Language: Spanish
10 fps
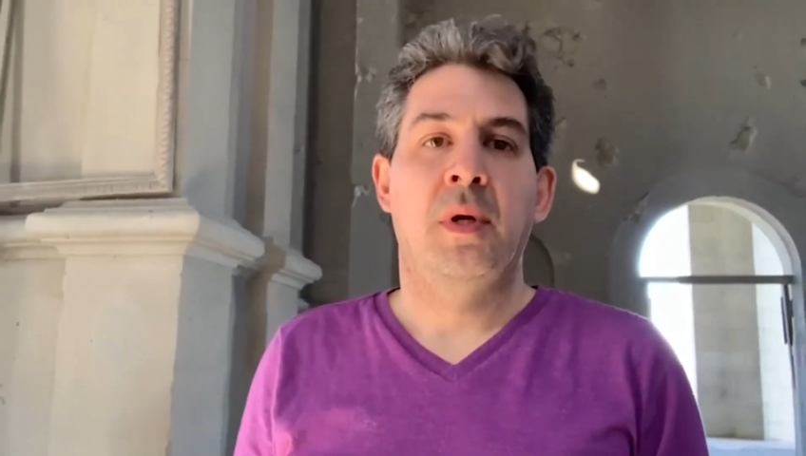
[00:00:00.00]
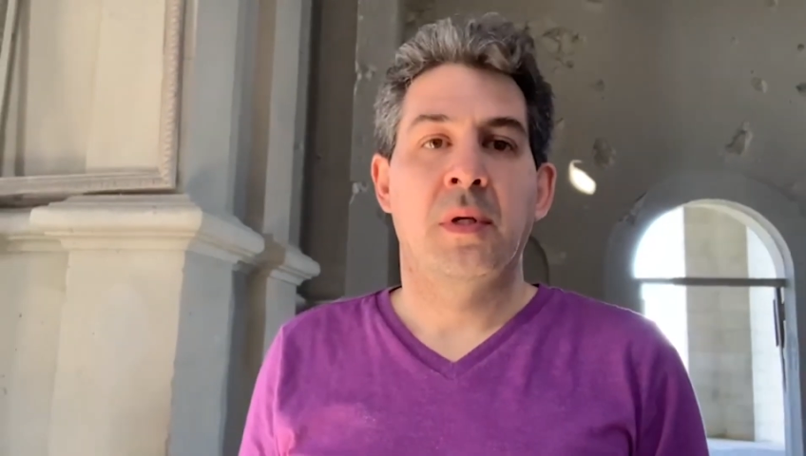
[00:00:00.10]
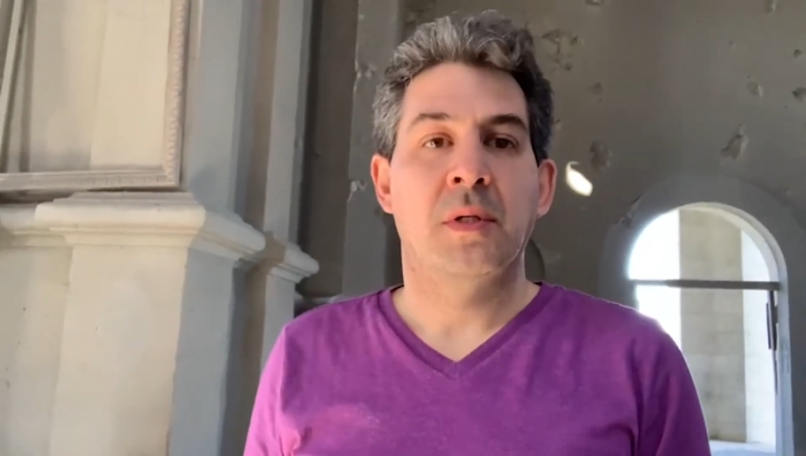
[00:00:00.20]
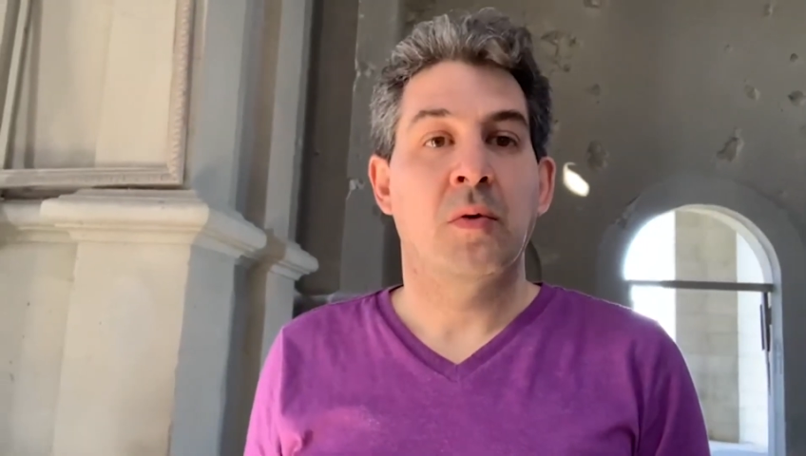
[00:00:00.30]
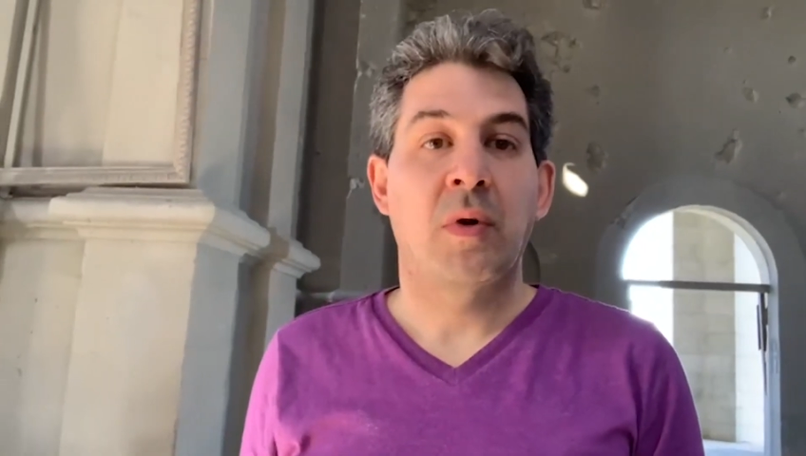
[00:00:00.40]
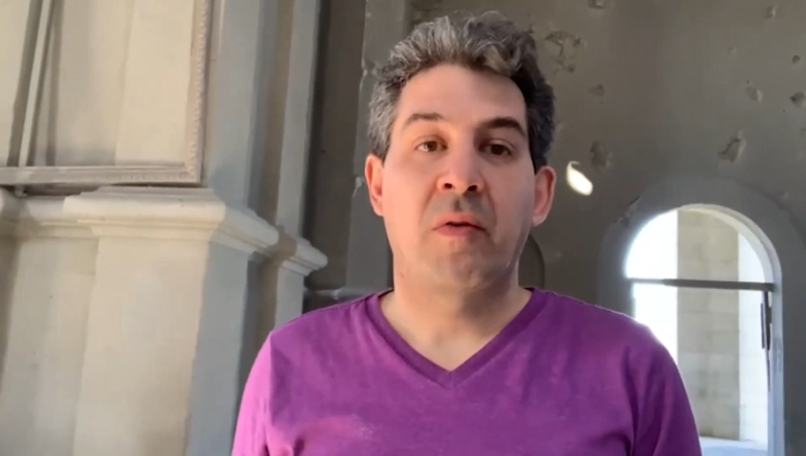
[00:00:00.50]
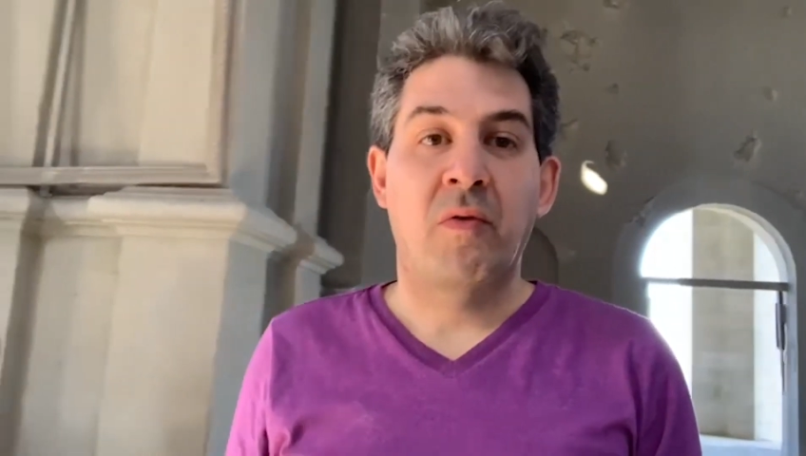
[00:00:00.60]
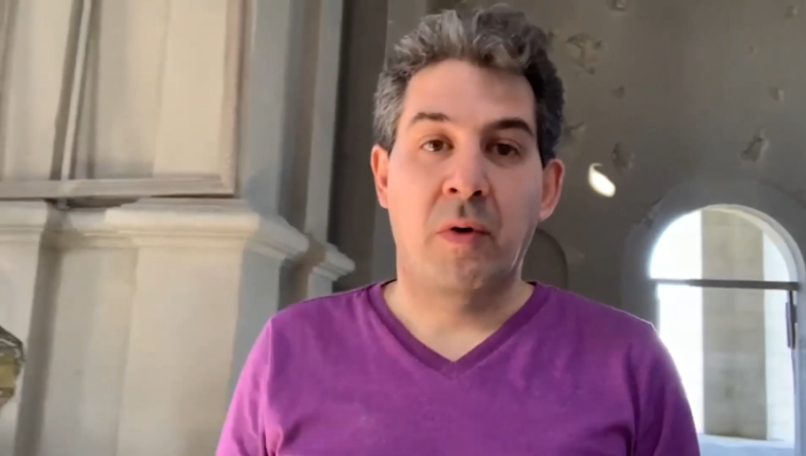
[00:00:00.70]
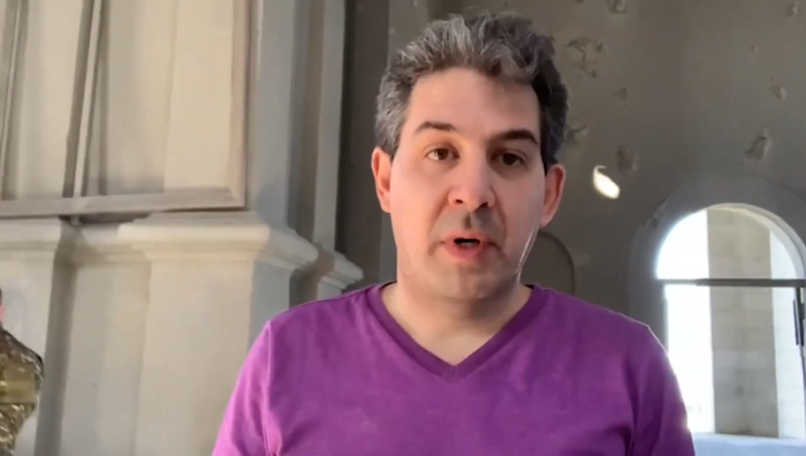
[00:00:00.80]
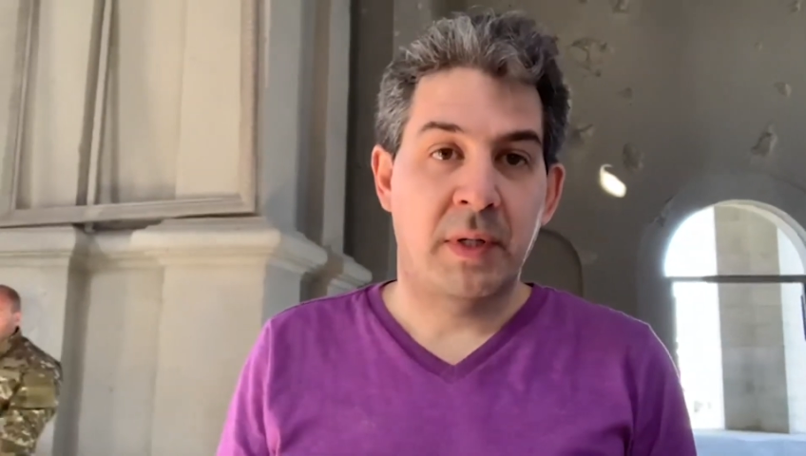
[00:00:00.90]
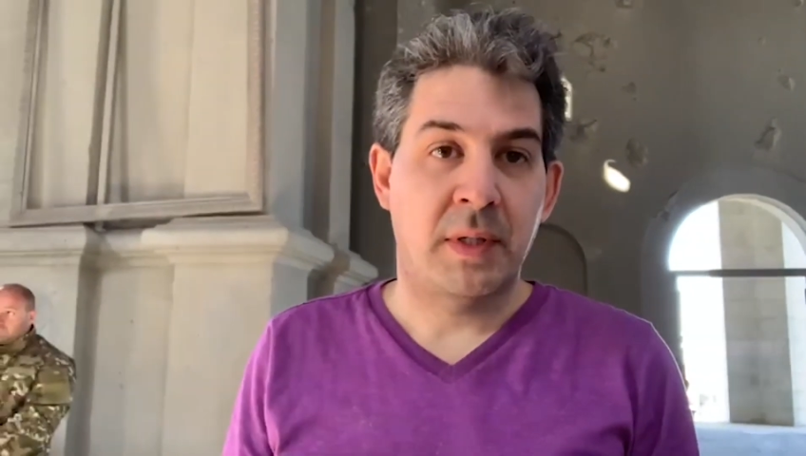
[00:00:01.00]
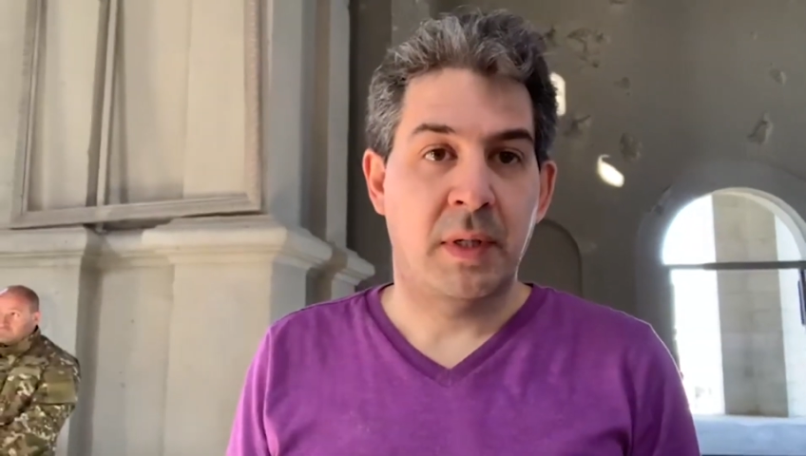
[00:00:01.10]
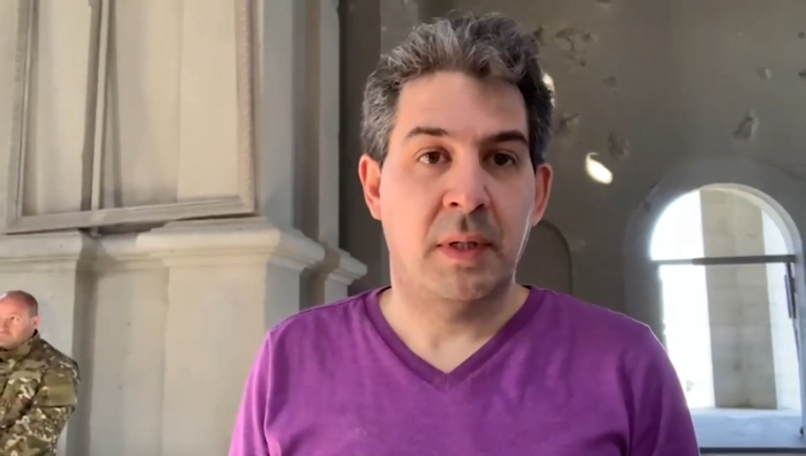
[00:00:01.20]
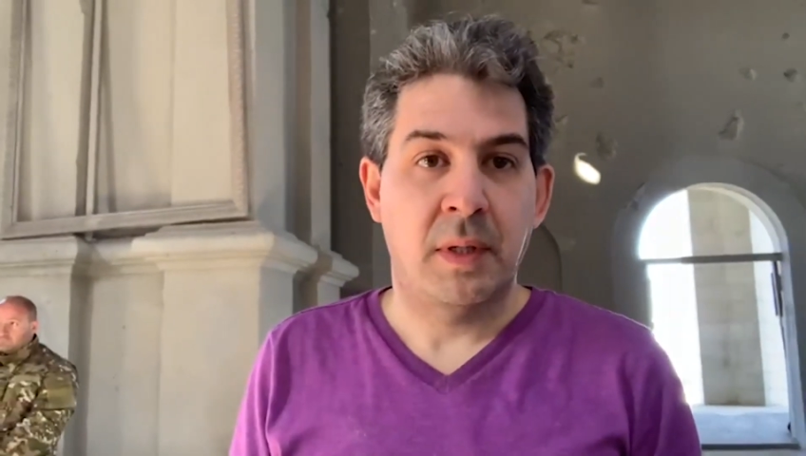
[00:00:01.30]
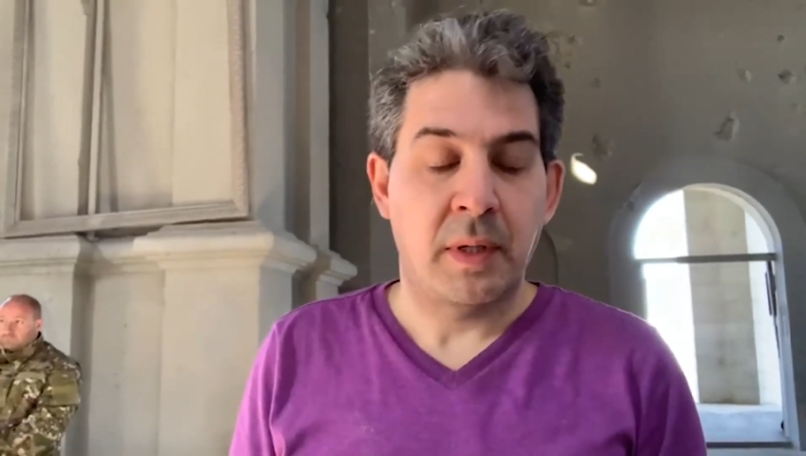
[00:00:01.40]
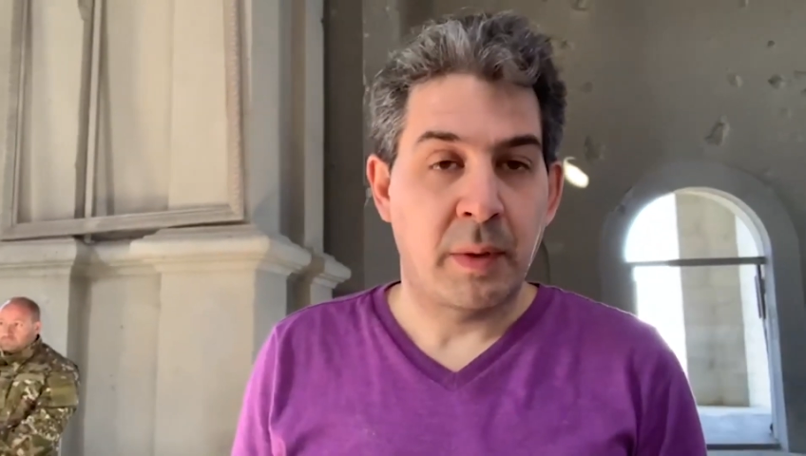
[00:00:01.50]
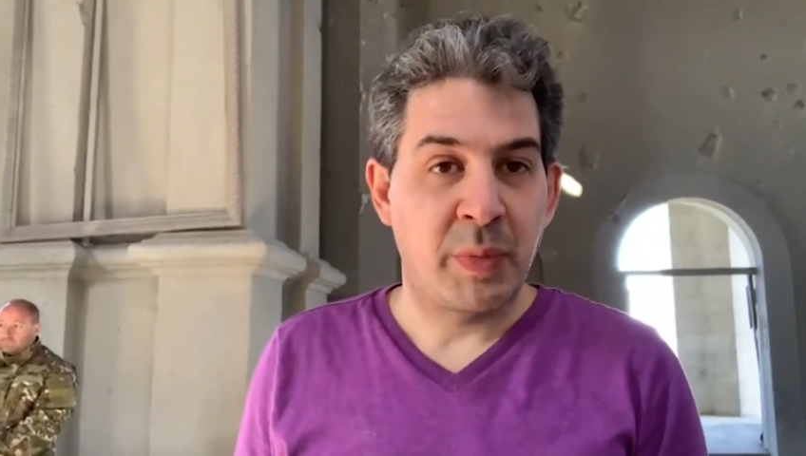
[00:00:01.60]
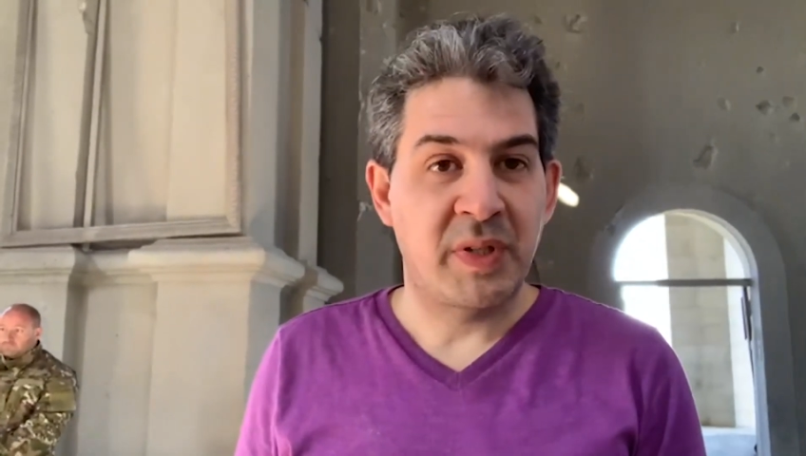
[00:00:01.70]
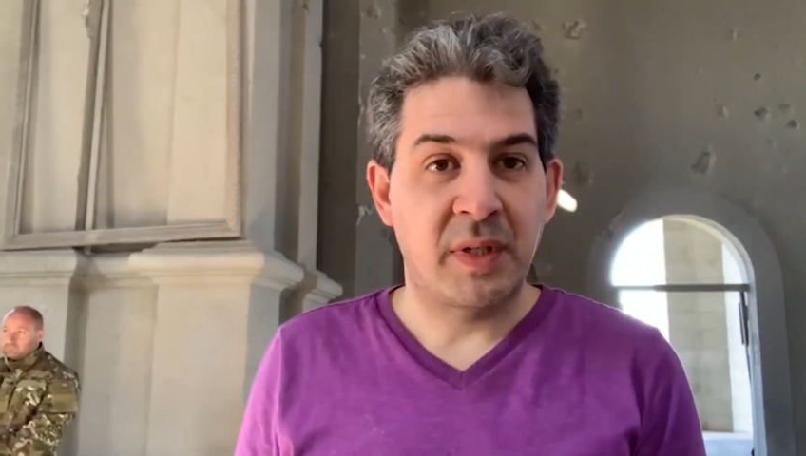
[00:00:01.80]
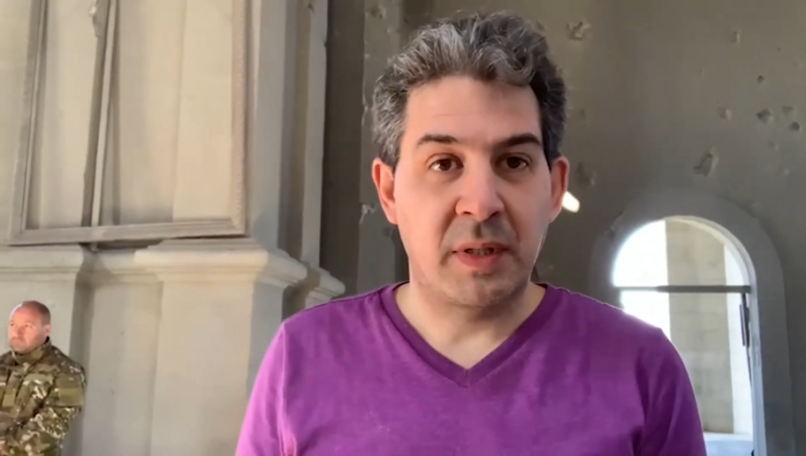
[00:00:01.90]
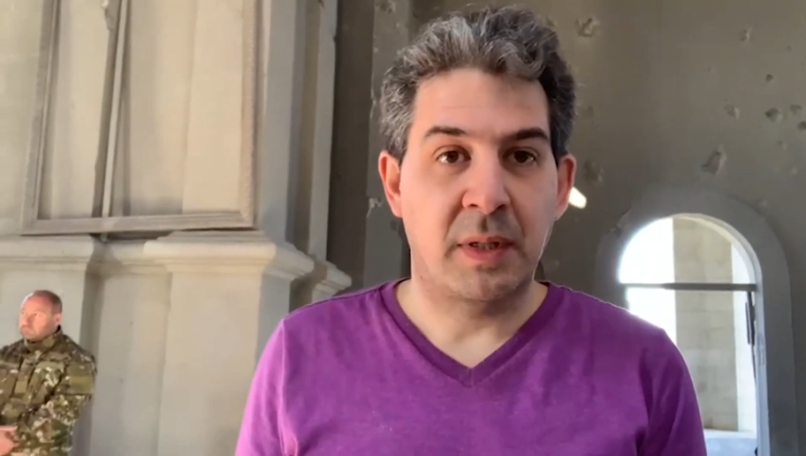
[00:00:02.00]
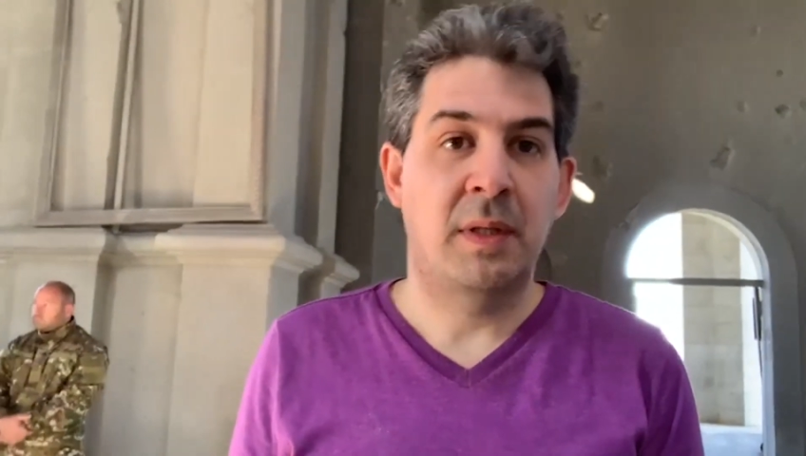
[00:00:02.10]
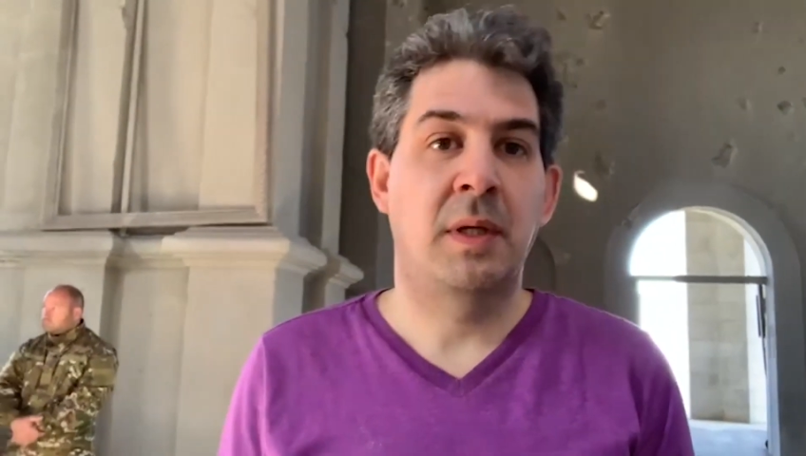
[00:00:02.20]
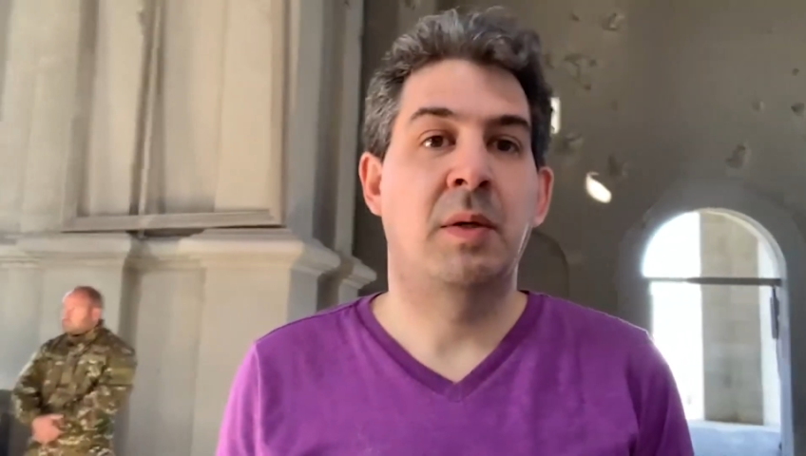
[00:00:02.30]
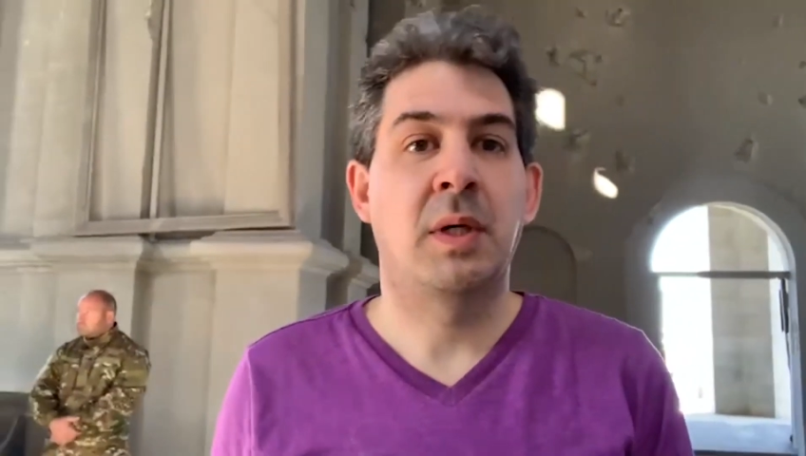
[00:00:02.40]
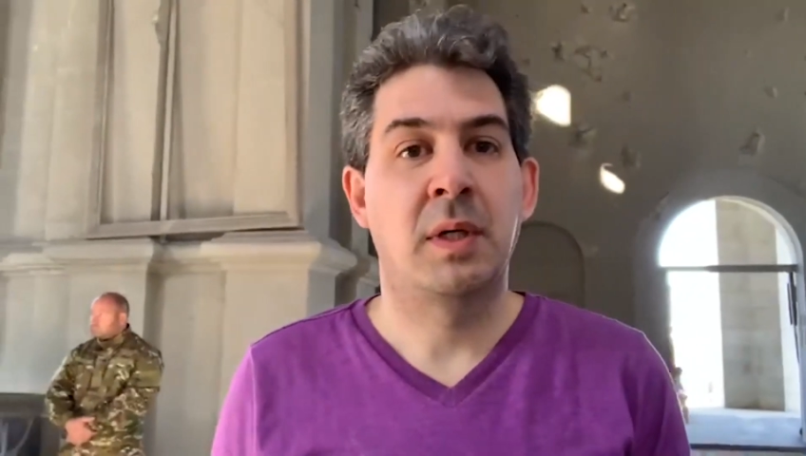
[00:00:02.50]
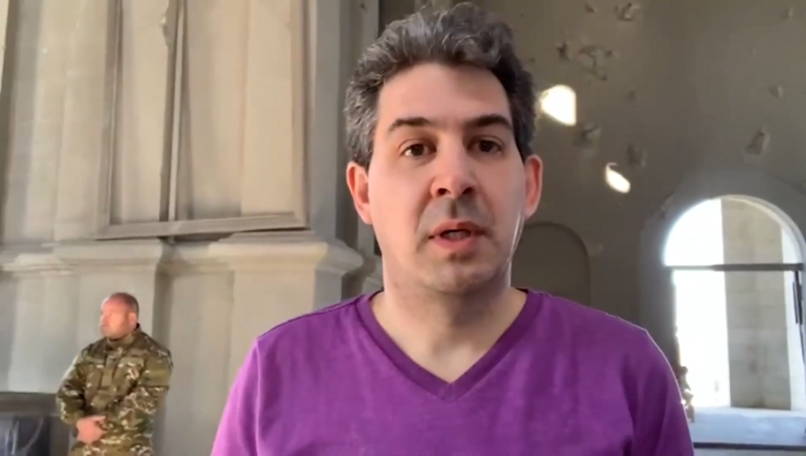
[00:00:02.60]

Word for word: sino una fuerza representativa